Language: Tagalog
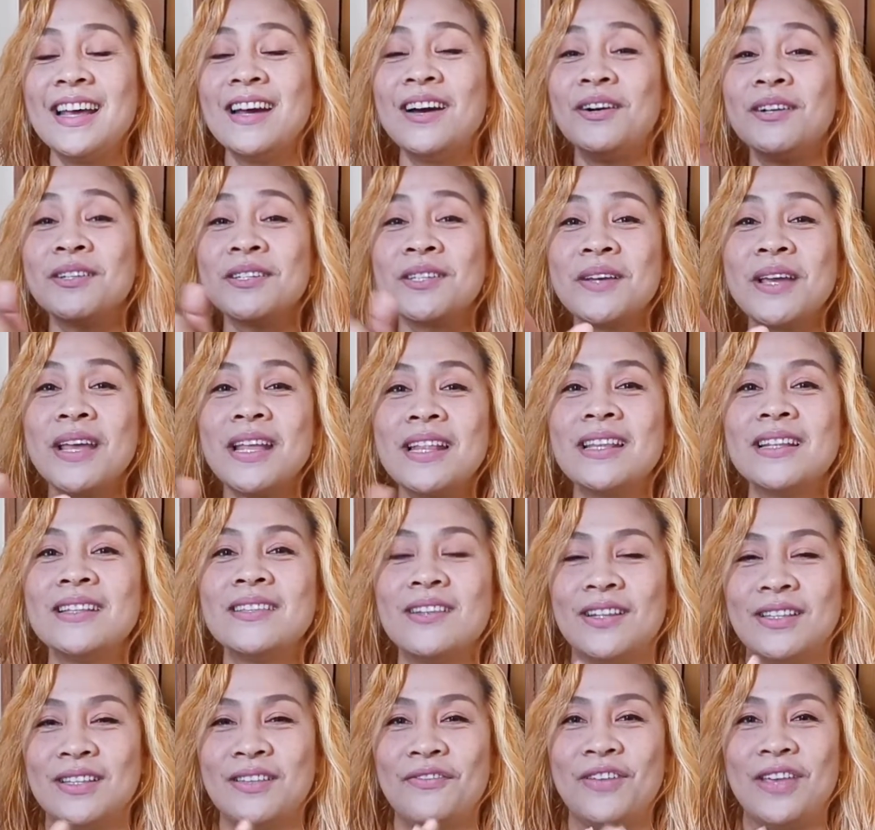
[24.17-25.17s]
also hit that
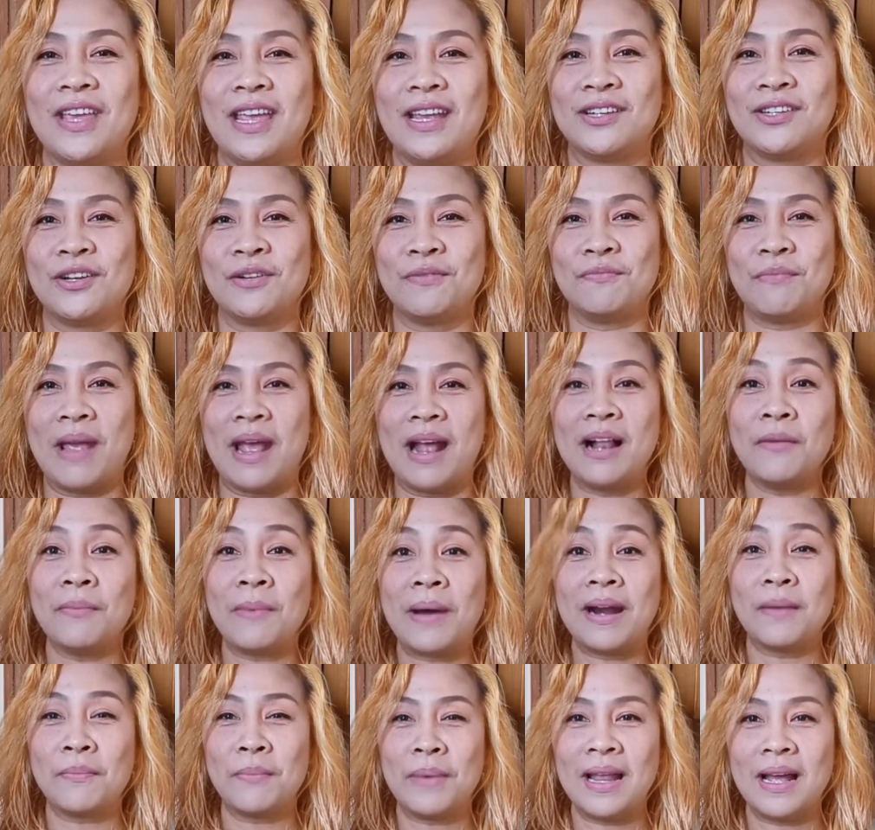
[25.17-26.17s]
notification bell
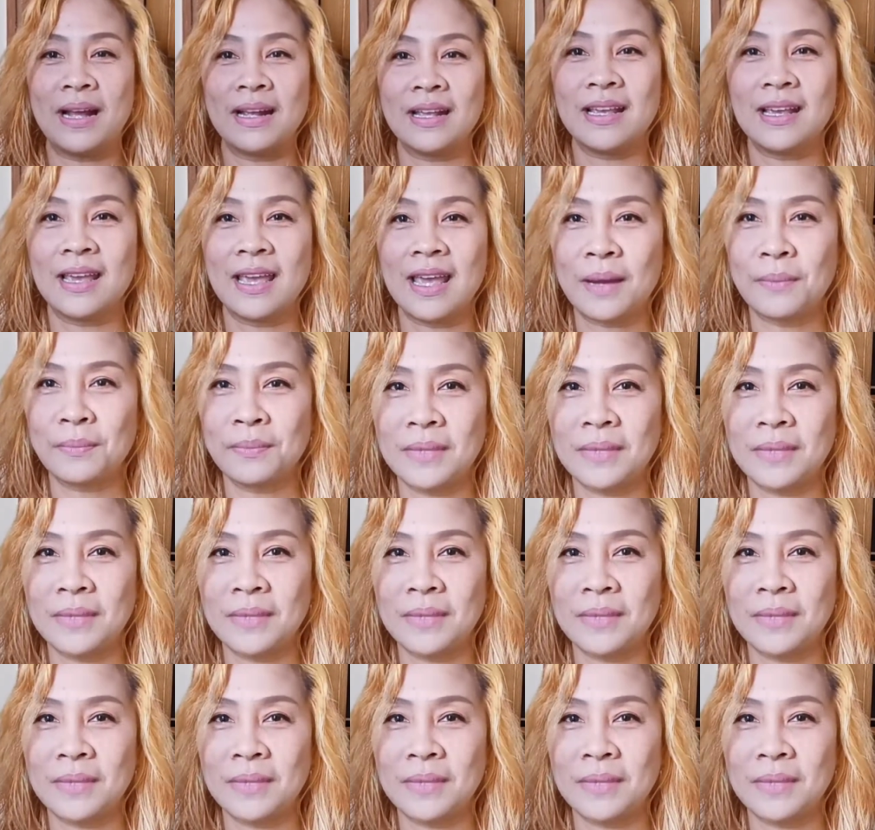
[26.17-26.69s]
para palagi kayo